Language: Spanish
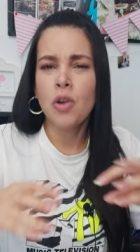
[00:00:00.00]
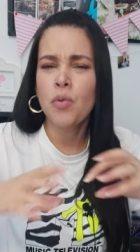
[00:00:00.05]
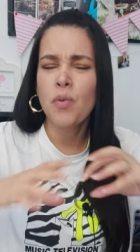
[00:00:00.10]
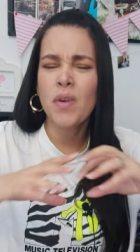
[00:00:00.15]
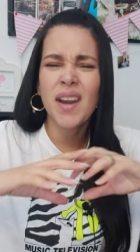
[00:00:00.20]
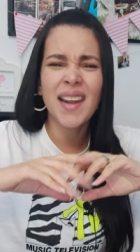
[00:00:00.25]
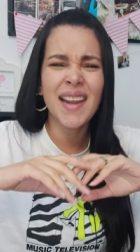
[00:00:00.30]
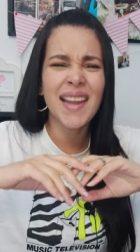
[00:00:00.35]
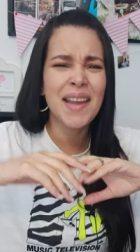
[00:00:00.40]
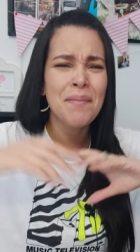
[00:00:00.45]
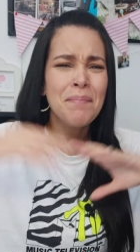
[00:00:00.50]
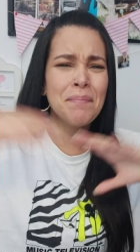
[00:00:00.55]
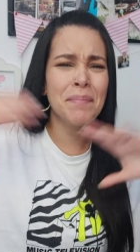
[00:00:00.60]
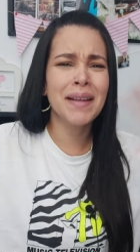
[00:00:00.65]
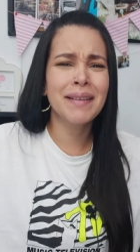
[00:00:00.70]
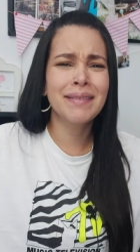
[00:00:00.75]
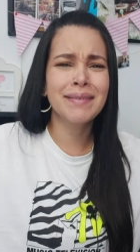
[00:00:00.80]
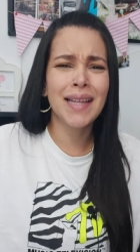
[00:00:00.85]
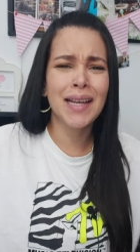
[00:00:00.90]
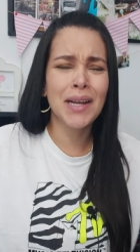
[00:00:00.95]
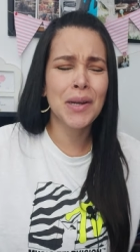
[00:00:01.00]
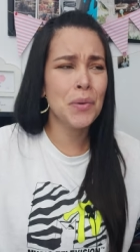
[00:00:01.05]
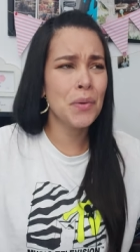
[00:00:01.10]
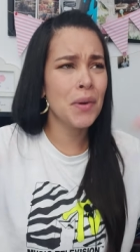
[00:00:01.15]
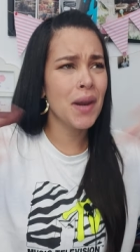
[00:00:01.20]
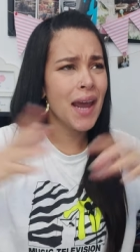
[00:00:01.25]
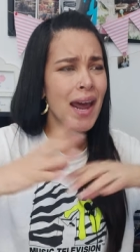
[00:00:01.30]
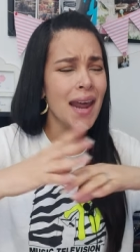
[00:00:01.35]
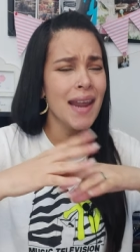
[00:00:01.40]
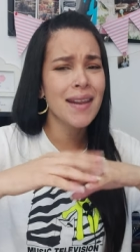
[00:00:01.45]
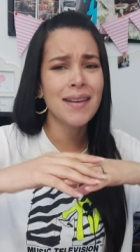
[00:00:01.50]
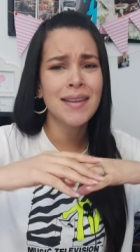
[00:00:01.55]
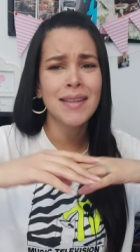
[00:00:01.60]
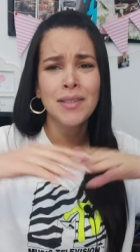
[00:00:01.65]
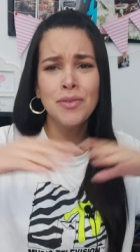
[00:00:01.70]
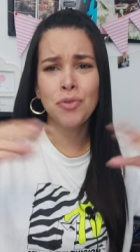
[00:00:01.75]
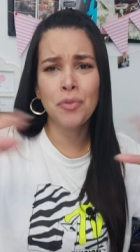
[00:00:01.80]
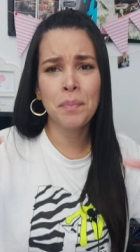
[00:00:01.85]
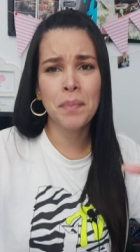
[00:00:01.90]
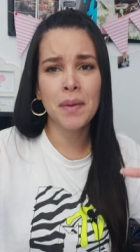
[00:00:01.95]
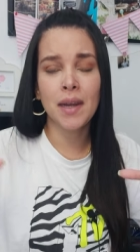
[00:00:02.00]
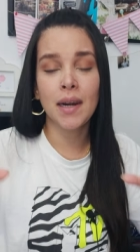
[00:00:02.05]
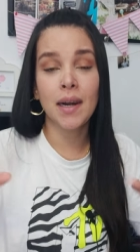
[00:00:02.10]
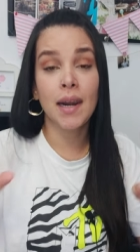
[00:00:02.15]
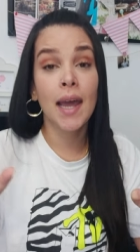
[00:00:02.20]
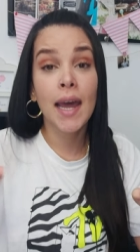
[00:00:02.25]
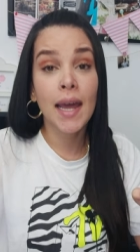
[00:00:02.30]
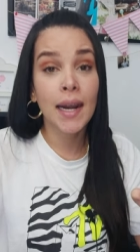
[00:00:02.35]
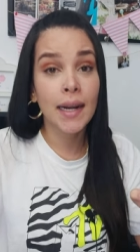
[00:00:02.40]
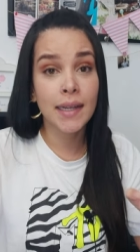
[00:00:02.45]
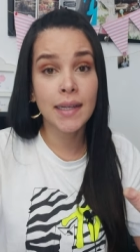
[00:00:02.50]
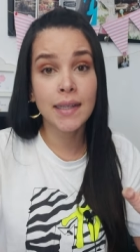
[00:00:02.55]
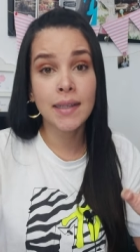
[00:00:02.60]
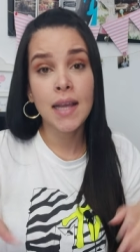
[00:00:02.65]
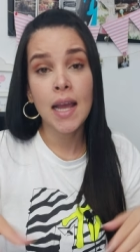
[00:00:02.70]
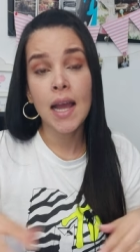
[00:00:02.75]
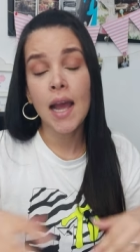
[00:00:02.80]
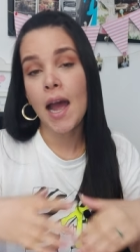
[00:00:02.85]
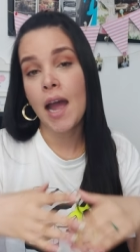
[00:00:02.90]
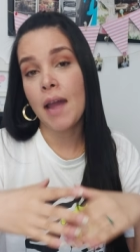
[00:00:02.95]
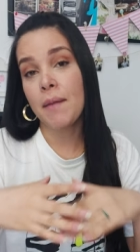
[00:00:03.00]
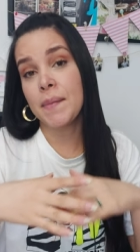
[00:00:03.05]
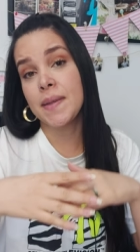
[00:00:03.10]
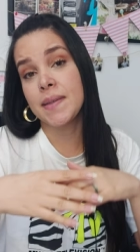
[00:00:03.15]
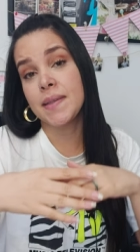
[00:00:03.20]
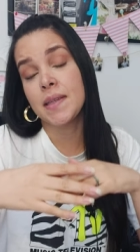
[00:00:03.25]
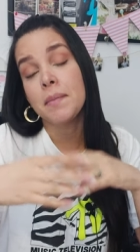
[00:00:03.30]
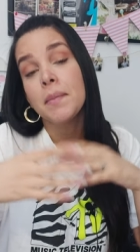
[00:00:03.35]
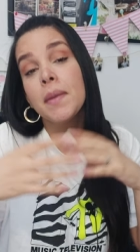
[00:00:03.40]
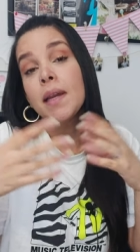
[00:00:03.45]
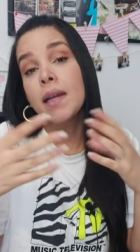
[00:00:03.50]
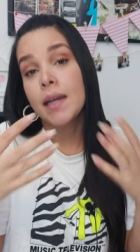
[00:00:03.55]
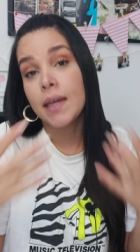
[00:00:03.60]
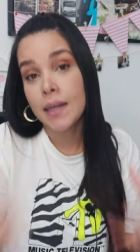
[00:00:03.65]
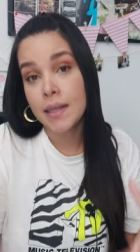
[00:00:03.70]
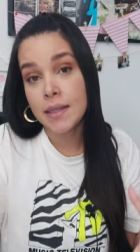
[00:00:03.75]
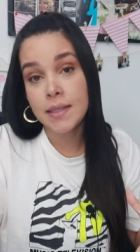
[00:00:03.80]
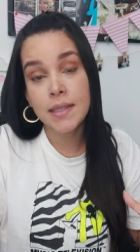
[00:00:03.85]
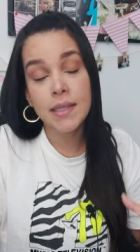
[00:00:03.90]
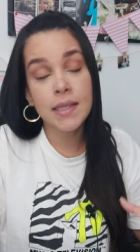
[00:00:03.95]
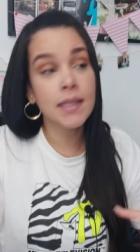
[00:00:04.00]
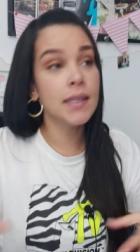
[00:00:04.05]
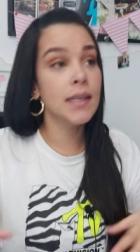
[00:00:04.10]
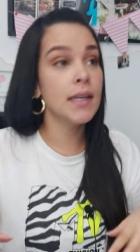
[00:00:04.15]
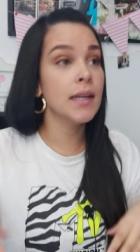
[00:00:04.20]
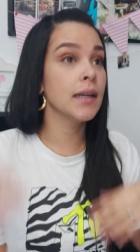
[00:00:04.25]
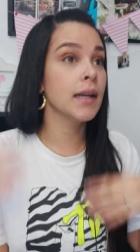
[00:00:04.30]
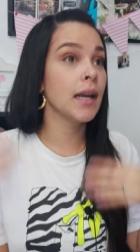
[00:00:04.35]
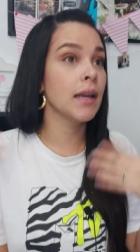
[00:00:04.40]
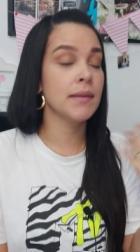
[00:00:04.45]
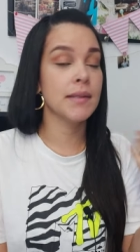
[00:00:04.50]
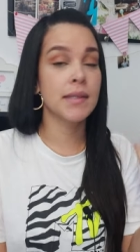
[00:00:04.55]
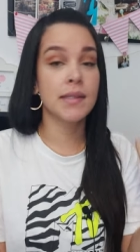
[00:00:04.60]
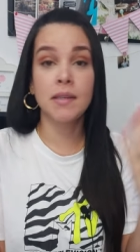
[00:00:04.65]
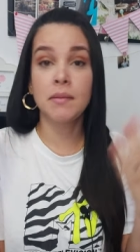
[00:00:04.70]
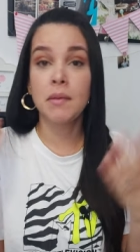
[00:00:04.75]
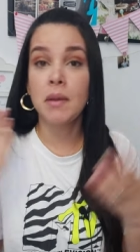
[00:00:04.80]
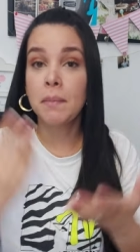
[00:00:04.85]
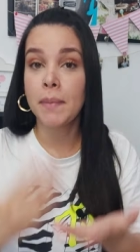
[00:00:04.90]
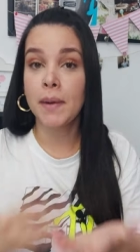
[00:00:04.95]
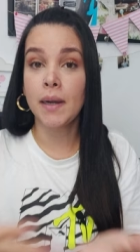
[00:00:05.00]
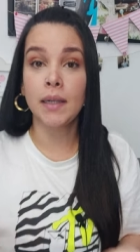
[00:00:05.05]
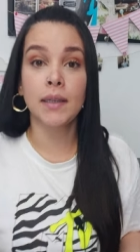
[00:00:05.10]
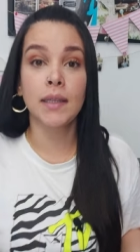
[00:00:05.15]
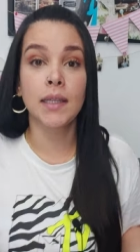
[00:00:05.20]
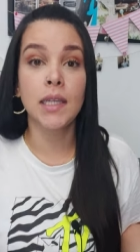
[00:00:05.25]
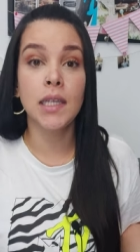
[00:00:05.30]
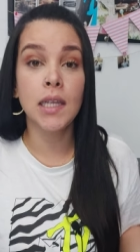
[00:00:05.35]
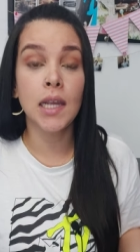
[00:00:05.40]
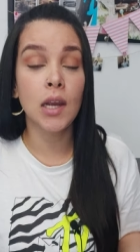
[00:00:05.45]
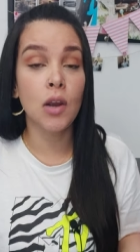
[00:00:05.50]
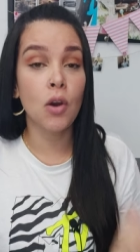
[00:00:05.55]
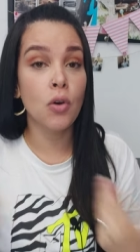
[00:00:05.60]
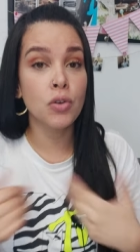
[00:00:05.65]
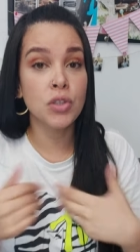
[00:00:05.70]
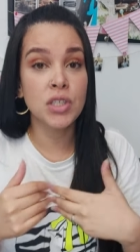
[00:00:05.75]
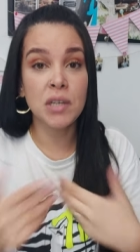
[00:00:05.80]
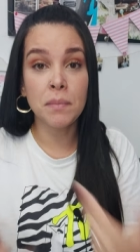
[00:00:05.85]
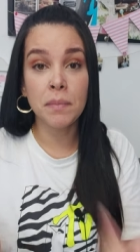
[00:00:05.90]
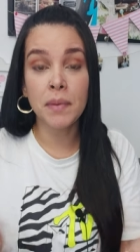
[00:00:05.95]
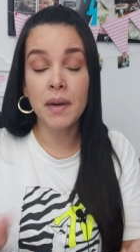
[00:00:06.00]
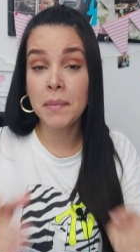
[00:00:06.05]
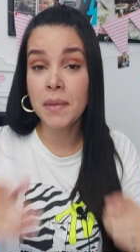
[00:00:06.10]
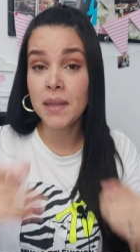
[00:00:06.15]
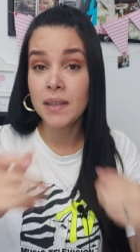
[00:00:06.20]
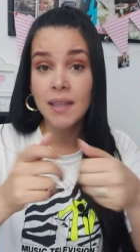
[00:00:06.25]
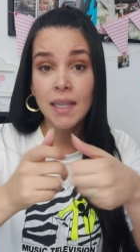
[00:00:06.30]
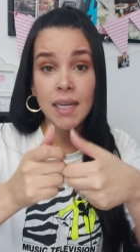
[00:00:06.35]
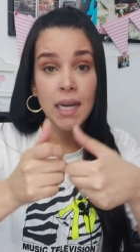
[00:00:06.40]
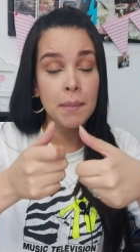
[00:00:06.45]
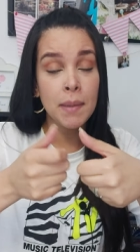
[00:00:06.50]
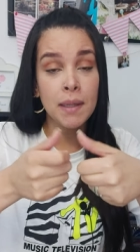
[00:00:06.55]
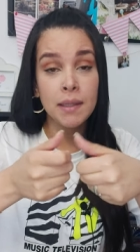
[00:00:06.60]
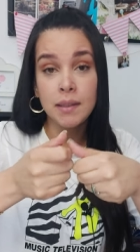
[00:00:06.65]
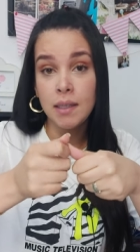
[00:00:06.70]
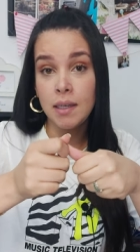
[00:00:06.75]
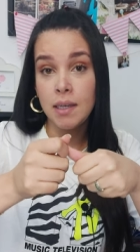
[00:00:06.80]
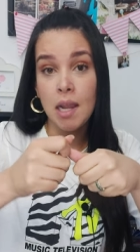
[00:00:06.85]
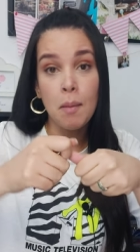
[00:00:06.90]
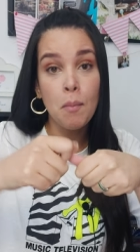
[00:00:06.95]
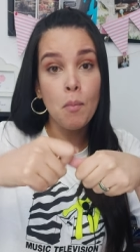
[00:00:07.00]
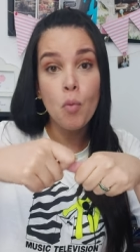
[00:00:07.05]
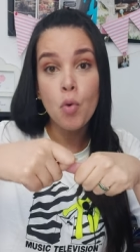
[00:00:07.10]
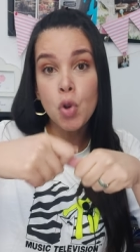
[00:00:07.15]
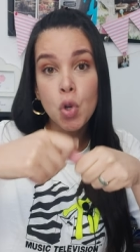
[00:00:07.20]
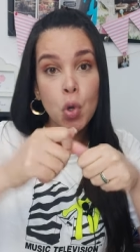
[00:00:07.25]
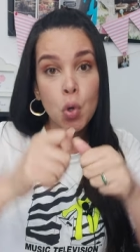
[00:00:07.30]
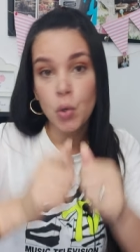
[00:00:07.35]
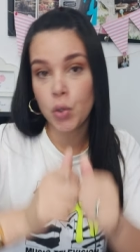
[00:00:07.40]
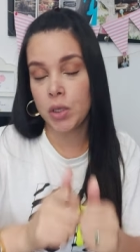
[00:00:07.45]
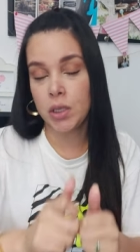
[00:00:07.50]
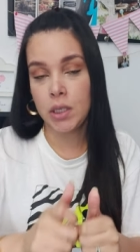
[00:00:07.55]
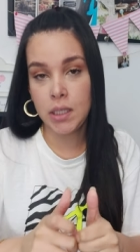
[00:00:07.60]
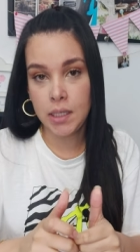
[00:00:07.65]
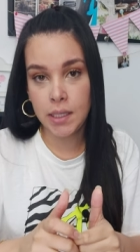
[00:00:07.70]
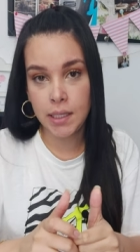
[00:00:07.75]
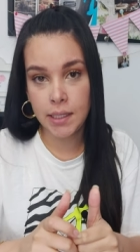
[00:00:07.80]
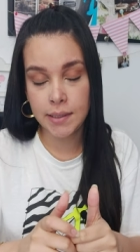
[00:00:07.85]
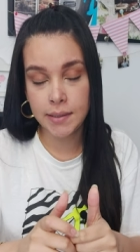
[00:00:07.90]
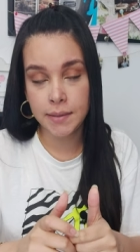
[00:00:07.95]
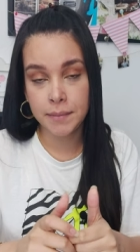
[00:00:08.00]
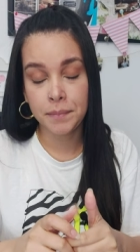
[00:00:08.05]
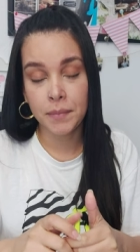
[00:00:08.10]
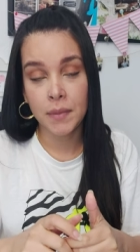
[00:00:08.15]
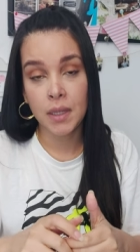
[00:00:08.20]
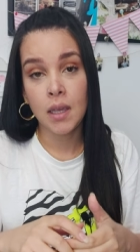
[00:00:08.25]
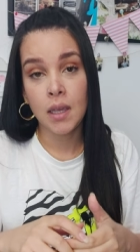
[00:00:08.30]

No eran espectaculares ni súper largas. A veces me crecían, a veces se me partían o simplemente las mantenía muy corticas.